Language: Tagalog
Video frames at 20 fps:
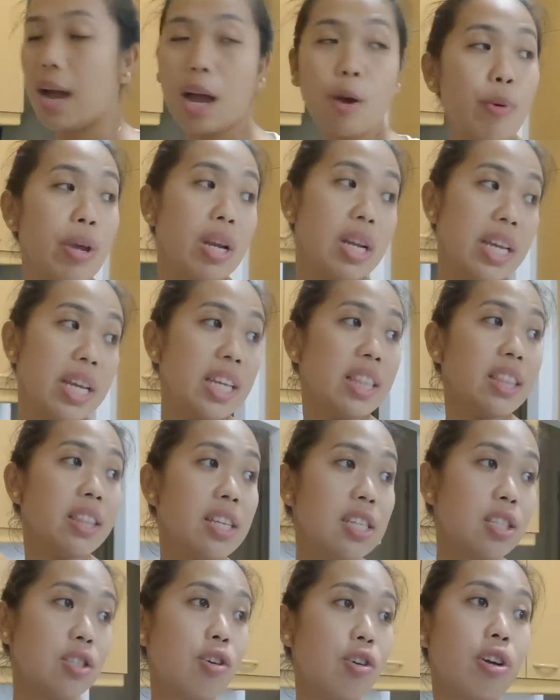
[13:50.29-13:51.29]
I will
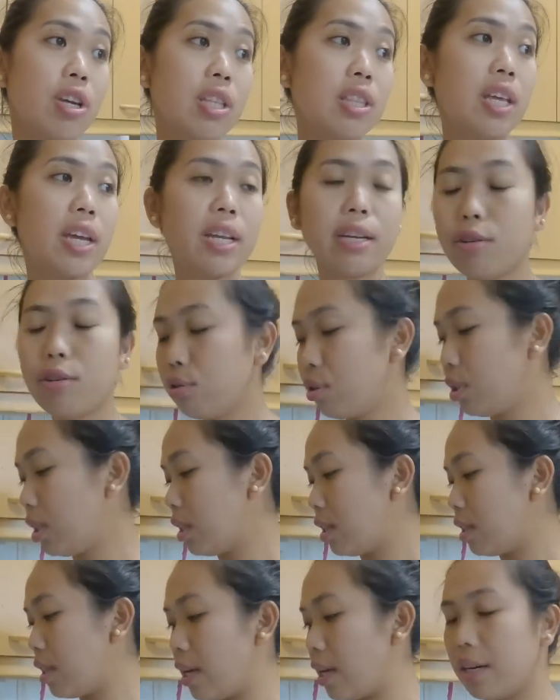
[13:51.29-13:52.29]
hit this oh and then you
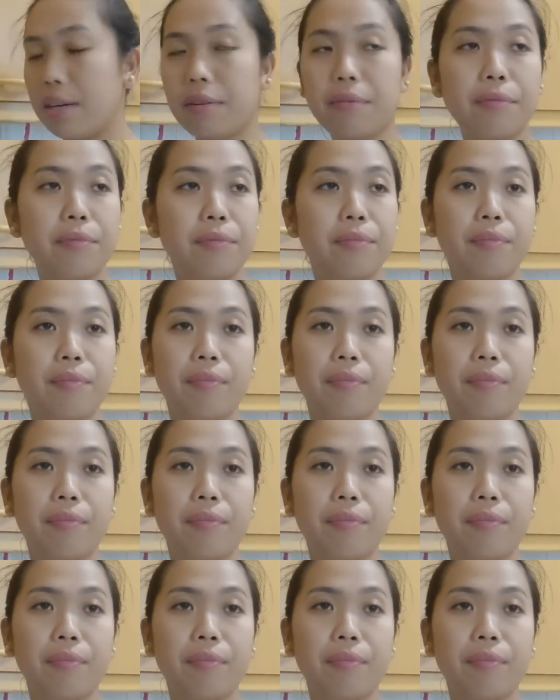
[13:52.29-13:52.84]
sit there.